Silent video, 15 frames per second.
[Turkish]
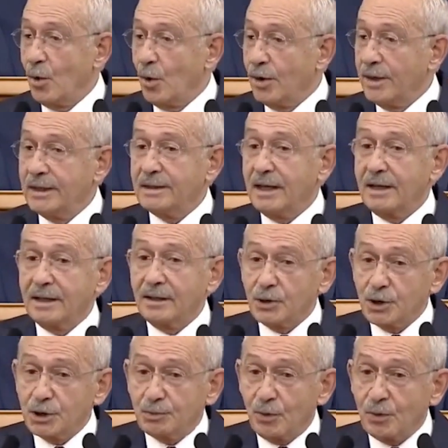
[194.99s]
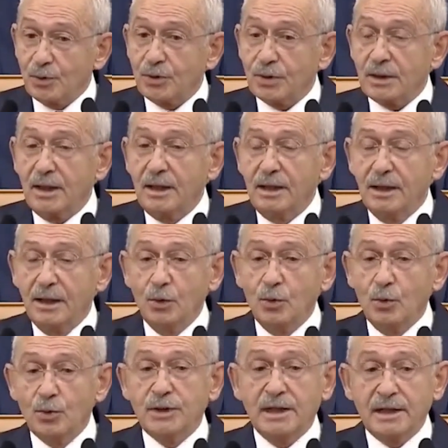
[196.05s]
O nedenle dış politika
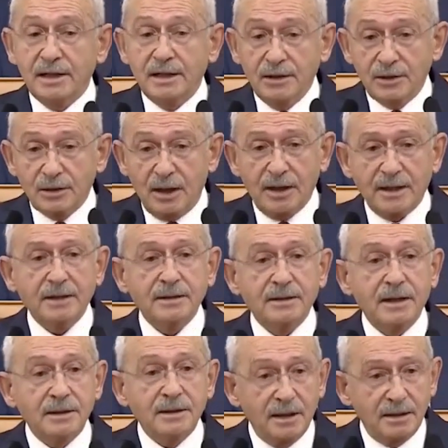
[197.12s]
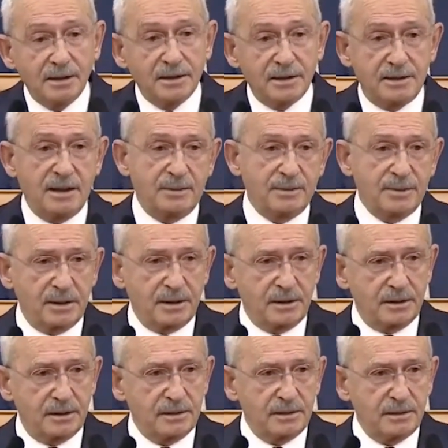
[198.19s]
ülkelerin tarihinde derin izler
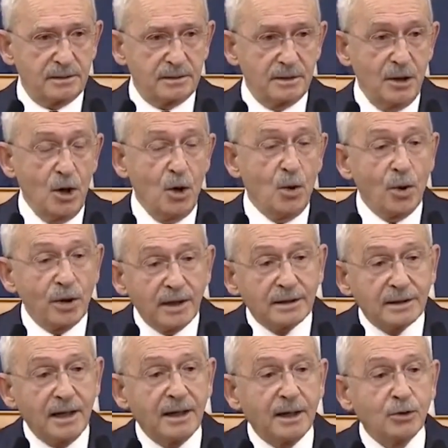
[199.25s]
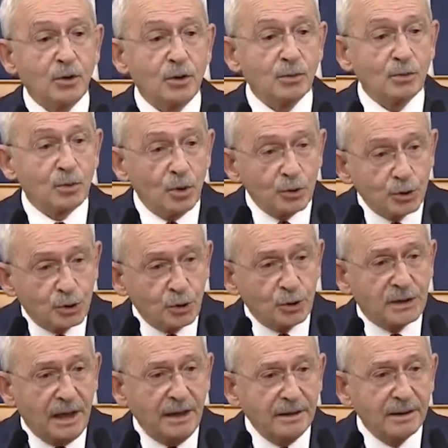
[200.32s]
bırakır. O nedenle diyorum
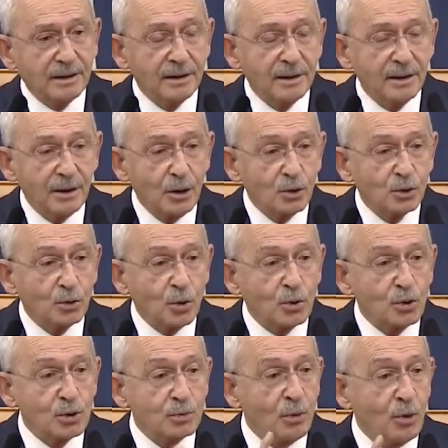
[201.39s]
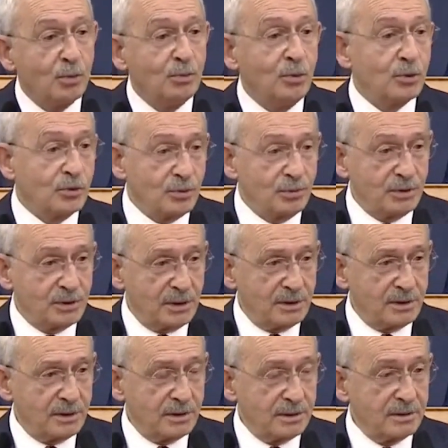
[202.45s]
konuşurken dokuz boğumu
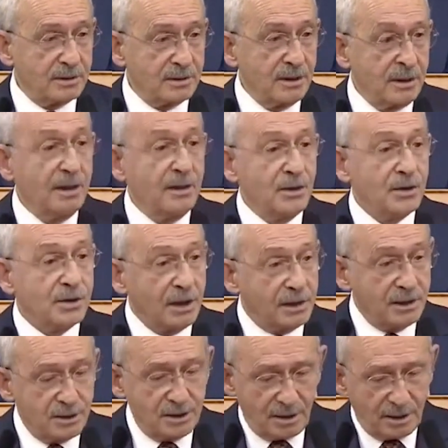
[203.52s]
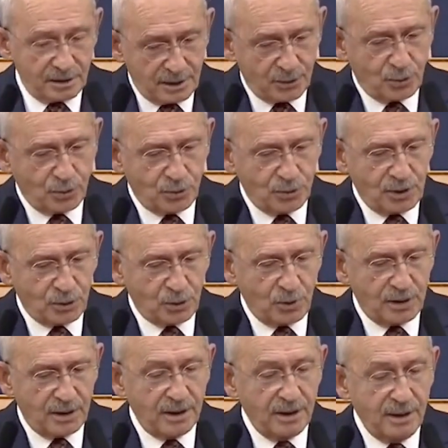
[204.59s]
unutmayacaksınız. Sekizin atasözü de
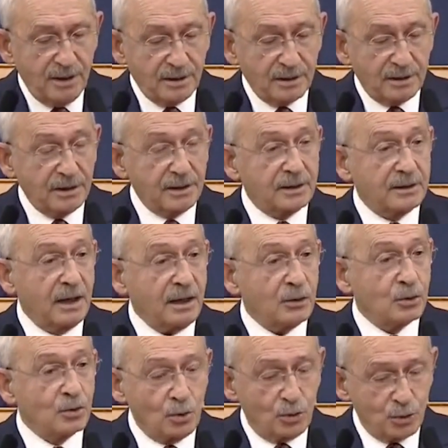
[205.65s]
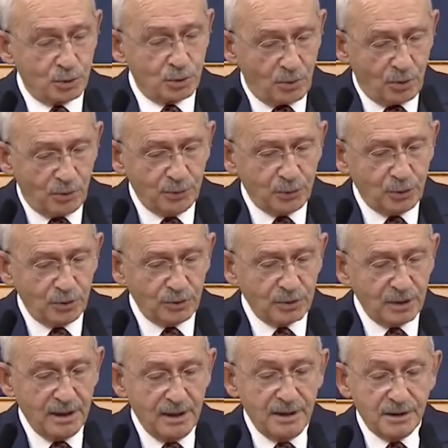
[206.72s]
şöyle. Gırtlak dokuz boğumdur.
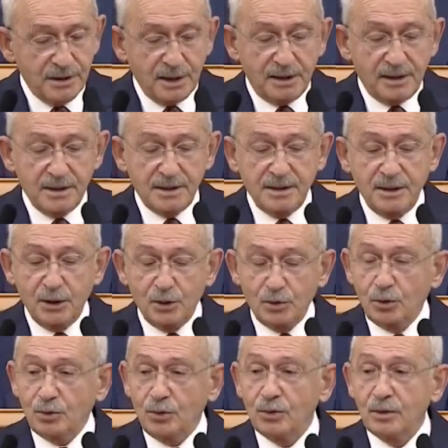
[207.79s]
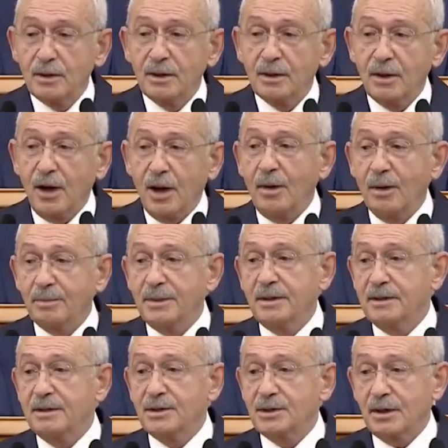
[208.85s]
Sekizini yut ama
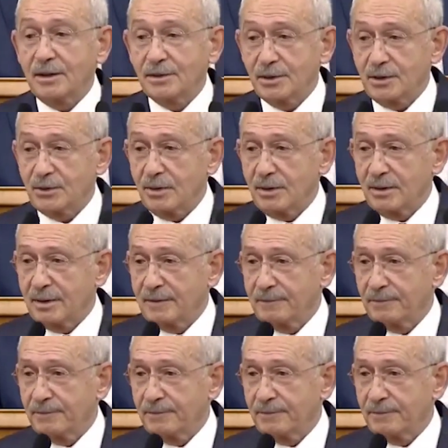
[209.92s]
birini sadece söyle.